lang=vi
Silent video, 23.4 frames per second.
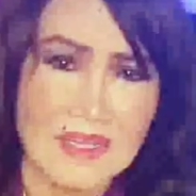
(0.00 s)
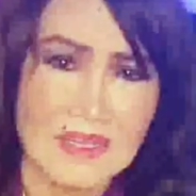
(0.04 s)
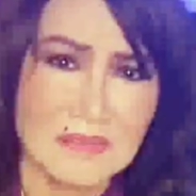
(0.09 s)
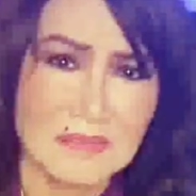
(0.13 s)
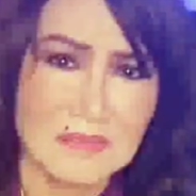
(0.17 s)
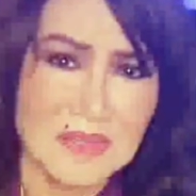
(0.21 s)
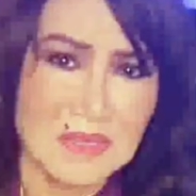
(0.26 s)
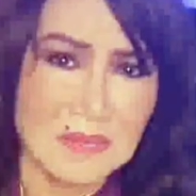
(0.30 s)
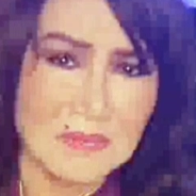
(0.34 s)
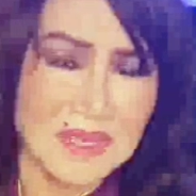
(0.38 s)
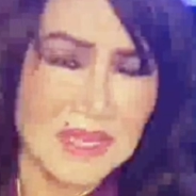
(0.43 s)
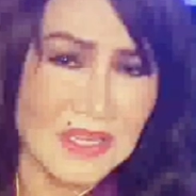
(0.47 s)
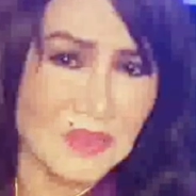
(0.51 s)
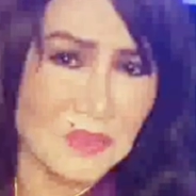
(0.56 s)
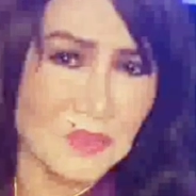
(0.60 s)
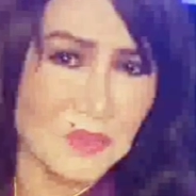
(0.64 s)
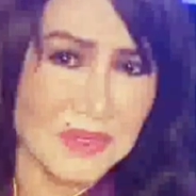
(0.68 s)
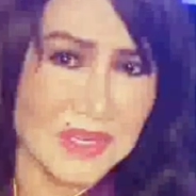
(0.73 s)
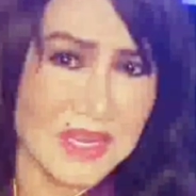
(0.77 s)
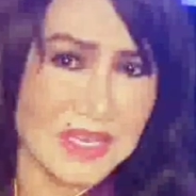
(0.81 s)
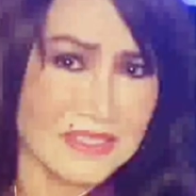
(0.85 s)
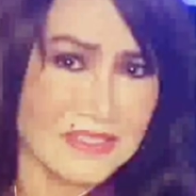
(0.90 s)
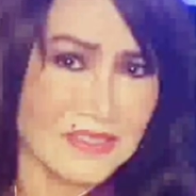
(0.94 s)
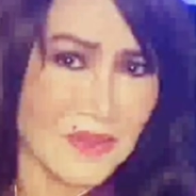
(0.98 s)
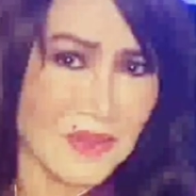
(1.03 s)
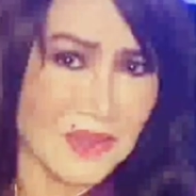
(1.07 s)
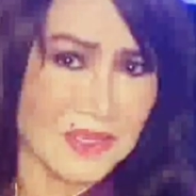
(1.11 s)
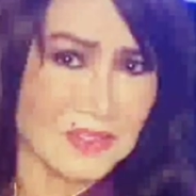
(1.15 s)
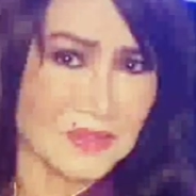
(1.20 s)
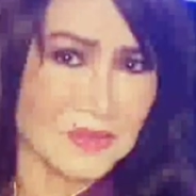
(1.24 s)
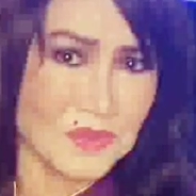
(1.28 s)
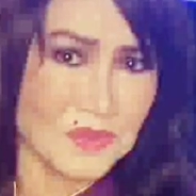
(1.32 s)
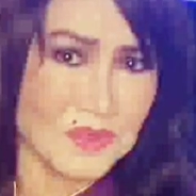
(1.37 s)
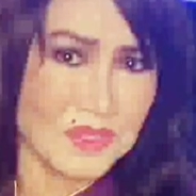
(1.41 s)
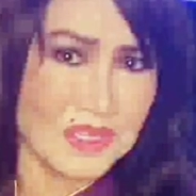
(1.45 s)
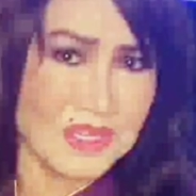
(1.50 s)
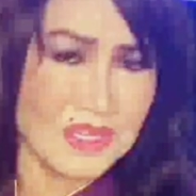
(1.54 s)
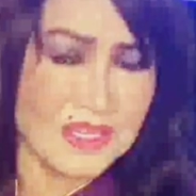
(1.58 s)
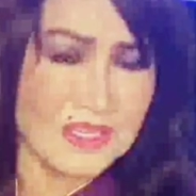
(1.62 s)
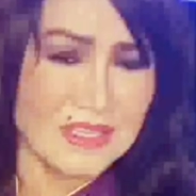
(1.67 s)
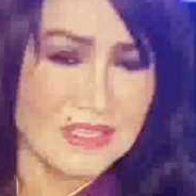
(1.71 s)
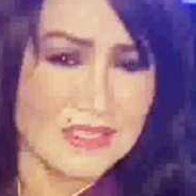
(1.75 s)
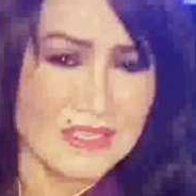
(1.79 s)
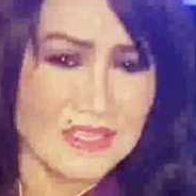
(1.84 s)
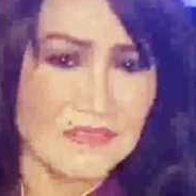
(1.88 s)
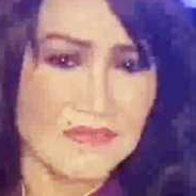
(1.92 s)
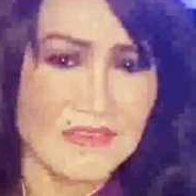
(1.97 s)
mười mấy tuổi đã giỏi rồi
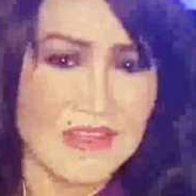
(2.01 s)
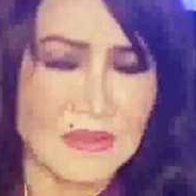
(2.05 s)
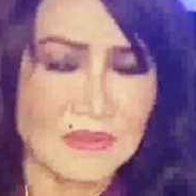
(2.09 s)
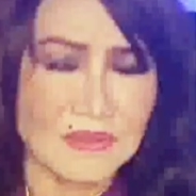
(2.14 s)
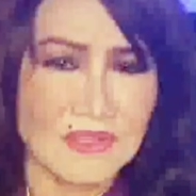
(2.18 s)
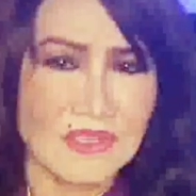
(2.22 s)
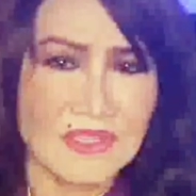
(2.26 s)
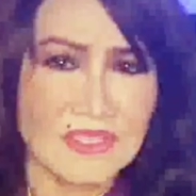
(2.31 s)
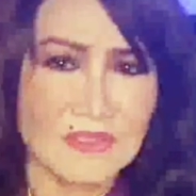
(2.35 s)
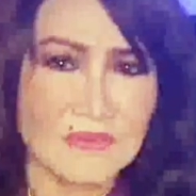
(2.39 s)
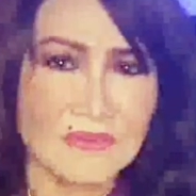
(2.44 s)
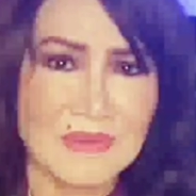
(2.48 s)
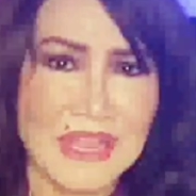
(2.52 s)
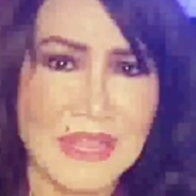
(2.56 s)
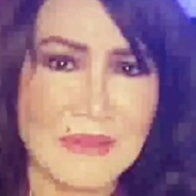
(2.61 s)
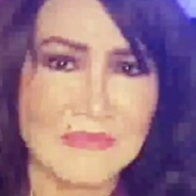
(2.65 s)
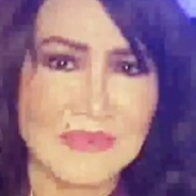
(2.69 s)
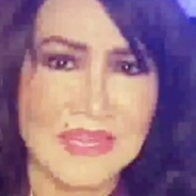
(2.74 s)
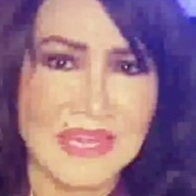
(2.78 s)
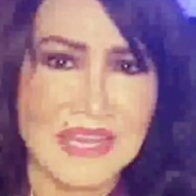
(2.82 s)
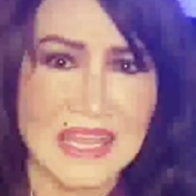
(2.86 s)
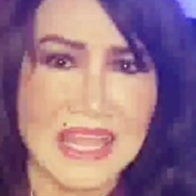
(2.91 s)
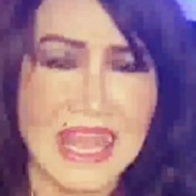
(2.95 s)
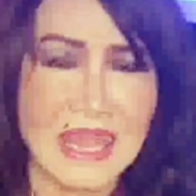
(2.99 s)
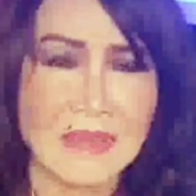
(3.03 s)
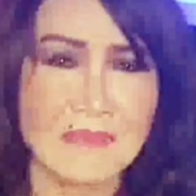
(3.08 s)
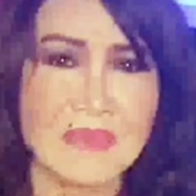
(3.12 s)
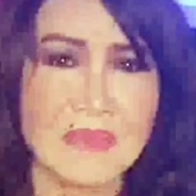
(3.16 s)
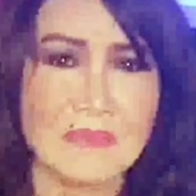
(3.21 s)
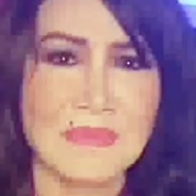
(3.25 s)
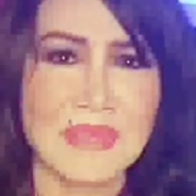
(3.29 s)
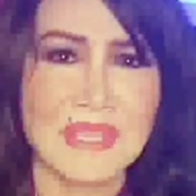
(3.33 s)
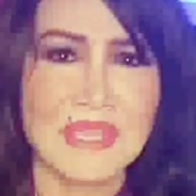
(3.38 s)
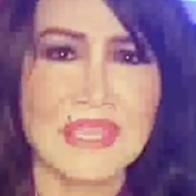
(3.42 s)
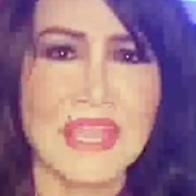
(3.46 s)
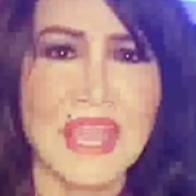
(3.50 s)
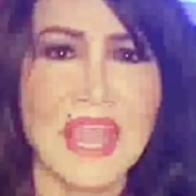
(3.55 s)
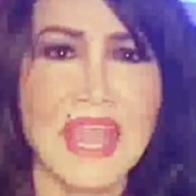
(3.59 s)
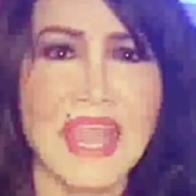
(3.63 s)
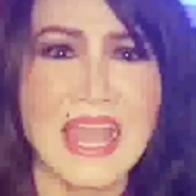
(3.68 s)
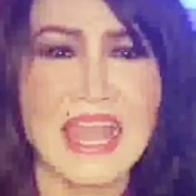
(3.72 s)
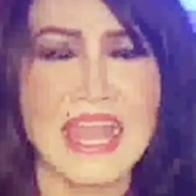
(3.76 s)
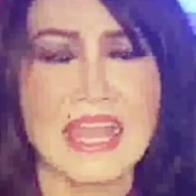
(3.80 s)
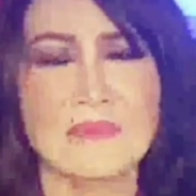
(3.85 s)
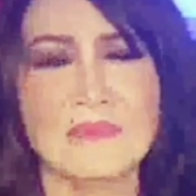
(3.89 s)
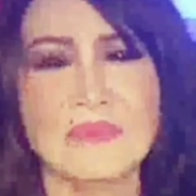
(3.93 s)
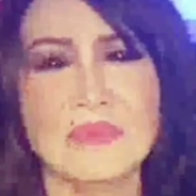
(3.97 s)
thì vào tới trong nam này là hai mươi mấy
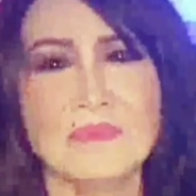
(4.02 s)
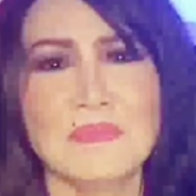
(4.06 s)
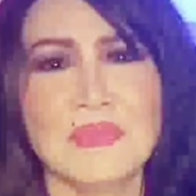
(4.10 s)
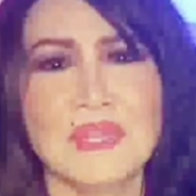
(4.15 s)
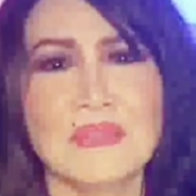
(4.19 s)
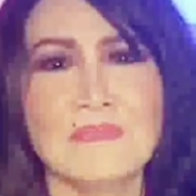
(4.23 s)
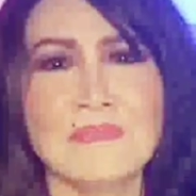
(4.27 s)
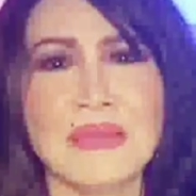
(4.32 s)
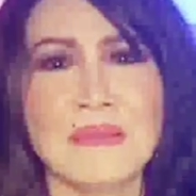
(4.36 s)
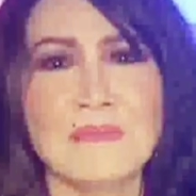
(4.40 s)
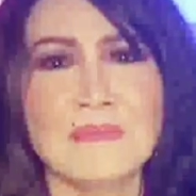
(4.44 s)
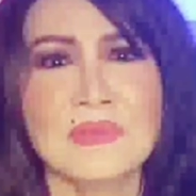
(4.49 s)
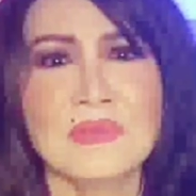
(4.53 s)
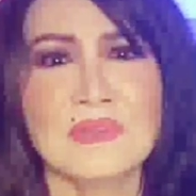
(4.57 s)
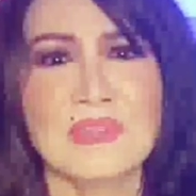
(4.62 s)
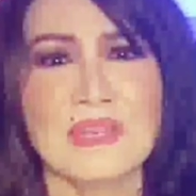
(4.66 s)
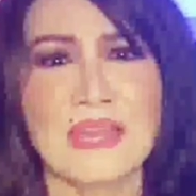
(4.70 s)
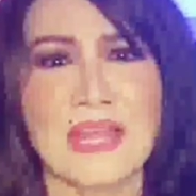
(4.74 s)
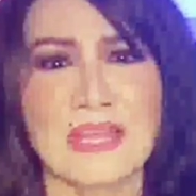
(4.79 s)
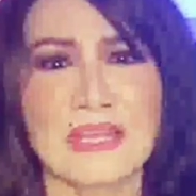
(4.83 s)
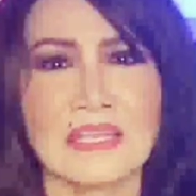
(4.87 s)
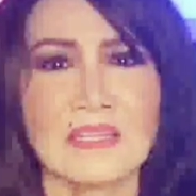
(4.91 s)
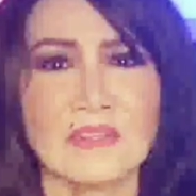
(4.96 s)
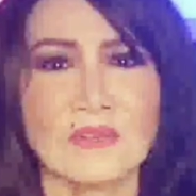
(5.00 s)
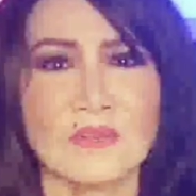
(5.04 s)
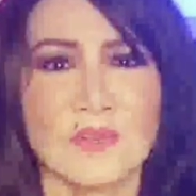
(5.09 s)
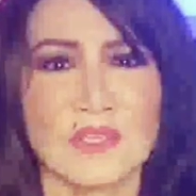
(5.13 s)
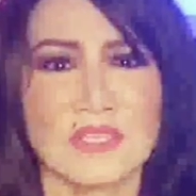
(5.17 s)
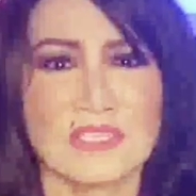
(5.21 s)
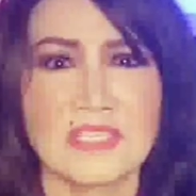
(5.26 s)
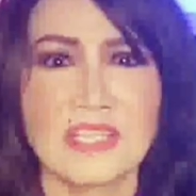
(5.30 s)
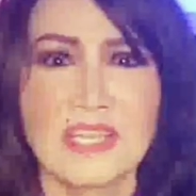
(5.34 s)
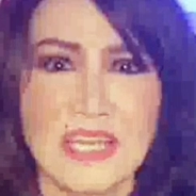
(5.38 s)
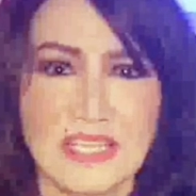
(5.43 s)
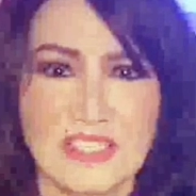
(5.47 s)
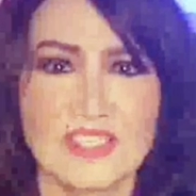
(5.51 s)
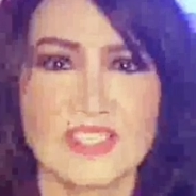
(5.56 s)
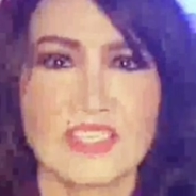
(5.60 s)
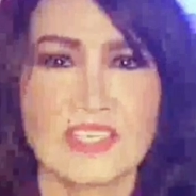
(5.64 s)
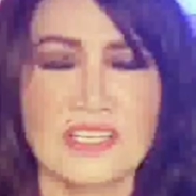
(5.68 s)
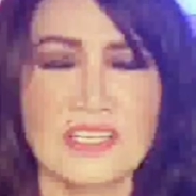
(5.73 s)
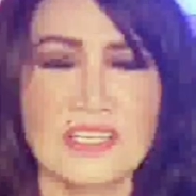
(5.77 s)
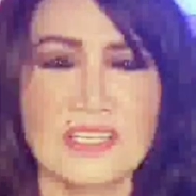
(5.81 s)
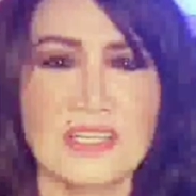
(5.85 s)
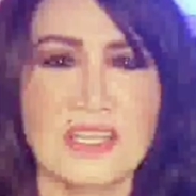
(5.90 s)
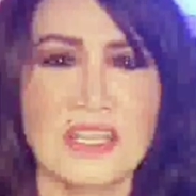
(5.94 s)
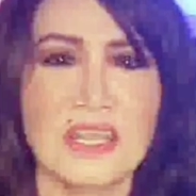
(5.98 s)
hai mươi mấy ba mươi là cái tuổi rất là
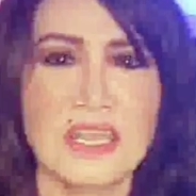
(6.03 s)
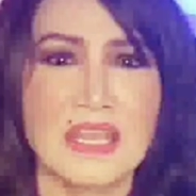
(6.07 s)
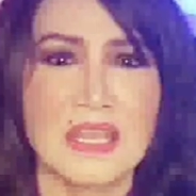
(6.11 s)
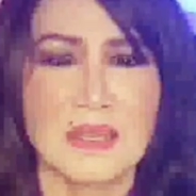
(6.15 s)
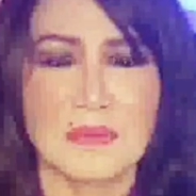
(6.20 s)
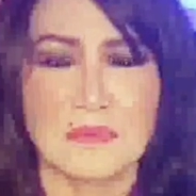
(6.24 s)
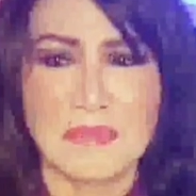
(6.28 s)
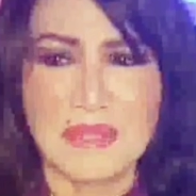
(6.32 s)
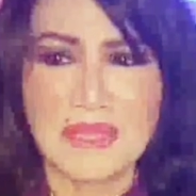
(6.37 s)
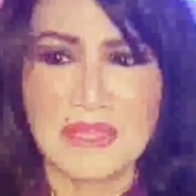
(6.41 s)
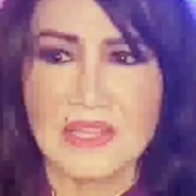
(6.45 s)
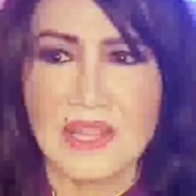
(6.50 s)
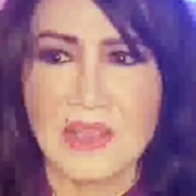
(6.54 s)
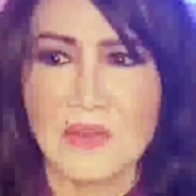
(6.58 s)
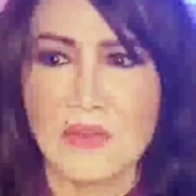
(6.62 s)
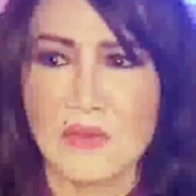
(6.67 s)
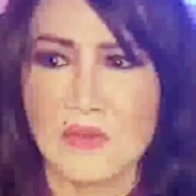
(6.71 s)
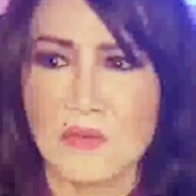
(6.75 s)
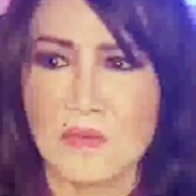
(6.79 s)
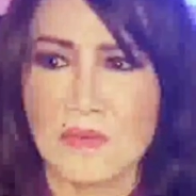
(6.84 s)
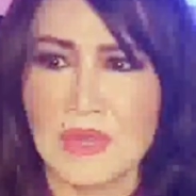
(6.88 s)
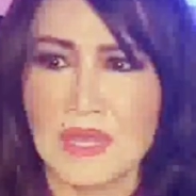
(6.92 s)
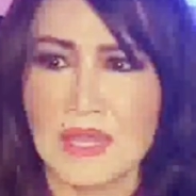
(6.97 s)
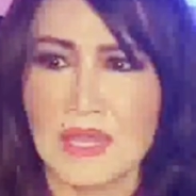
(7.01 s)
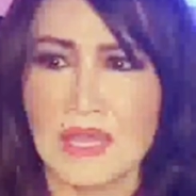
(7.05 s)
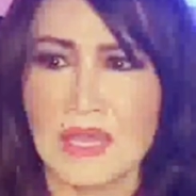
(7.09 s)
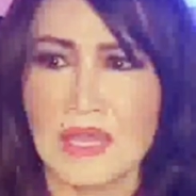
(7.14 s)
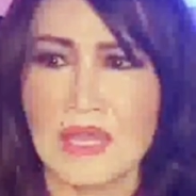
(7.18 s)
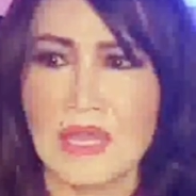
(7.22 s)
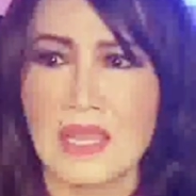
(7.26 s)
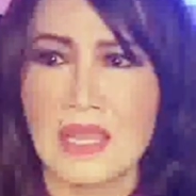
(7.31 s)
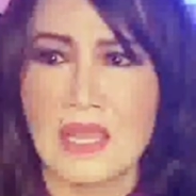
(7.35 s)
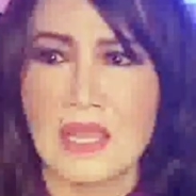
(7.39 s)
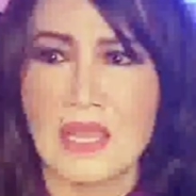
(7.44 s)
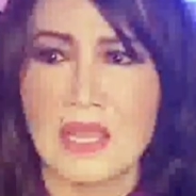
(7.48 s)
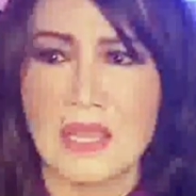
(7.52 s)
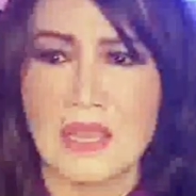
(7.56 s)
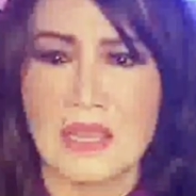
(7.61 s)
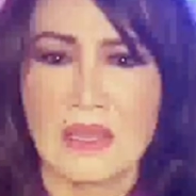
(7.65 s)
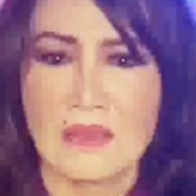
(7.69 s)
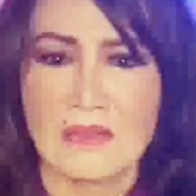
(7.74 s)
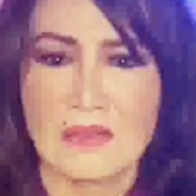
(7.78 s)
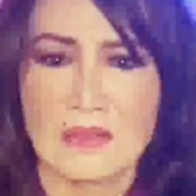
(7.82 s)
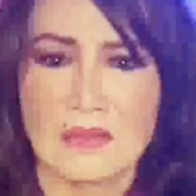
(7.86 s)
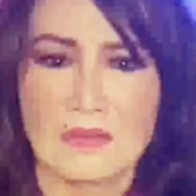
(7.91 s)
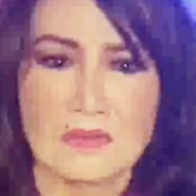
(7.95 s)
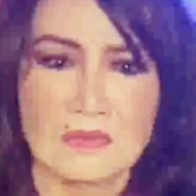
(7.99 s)
chững bắt đầu mà
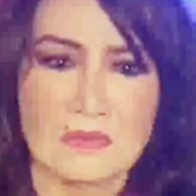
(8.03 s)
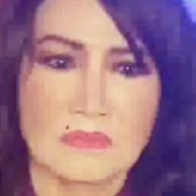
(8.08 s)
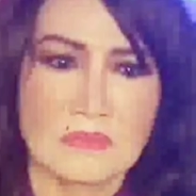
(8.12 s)
uh,